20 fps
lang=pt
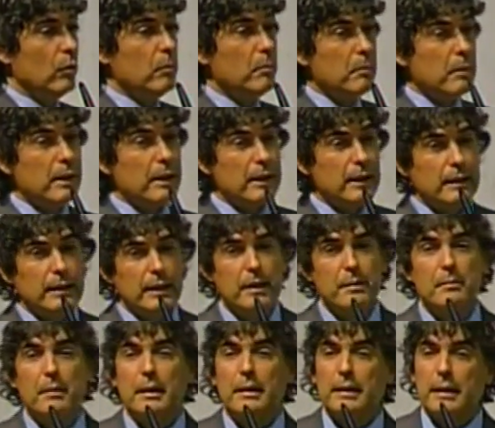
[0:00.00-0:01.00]

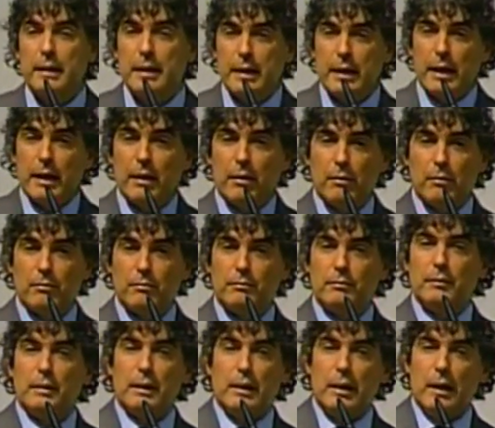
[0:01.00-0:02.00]
humana e
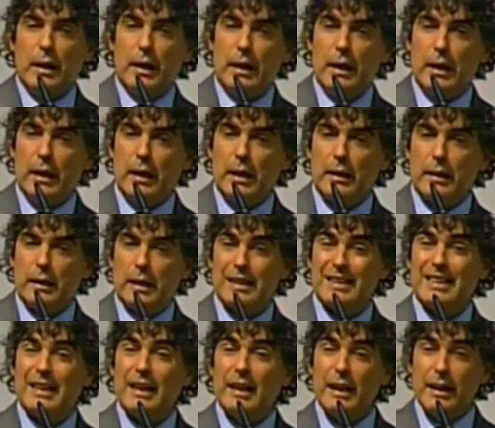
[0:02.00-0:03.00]
material é,
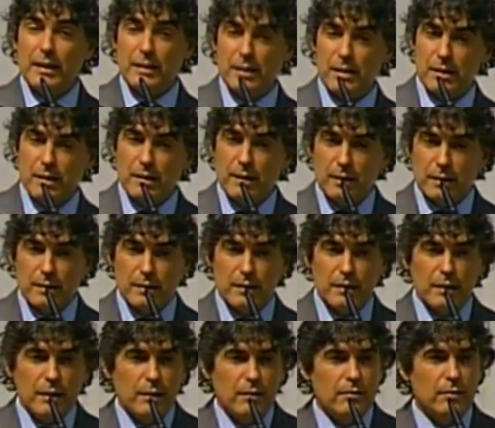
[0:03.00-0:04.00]
das redes de
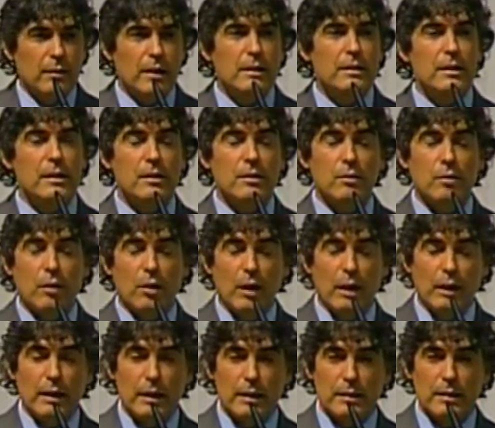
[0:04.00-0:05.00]
ensino, das
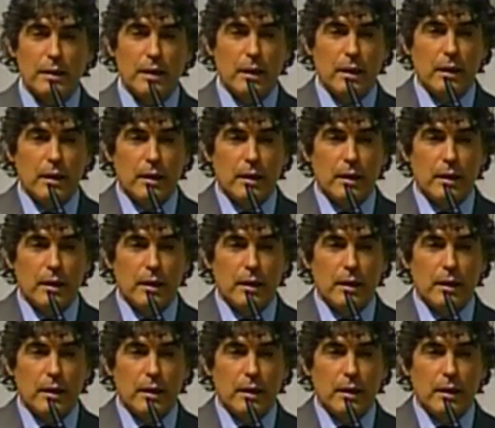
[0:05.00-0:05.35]
escolas,